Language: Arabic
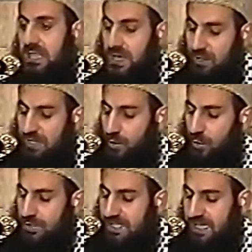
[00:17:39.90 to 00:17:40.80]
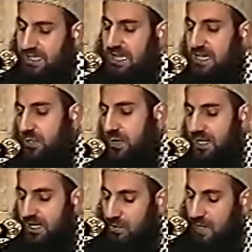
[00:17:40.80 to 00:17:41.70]
ثورة الحسين أيها
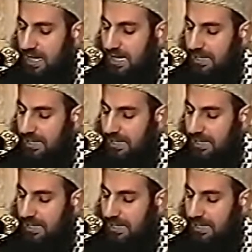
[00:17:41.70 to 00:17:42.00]
الإخوة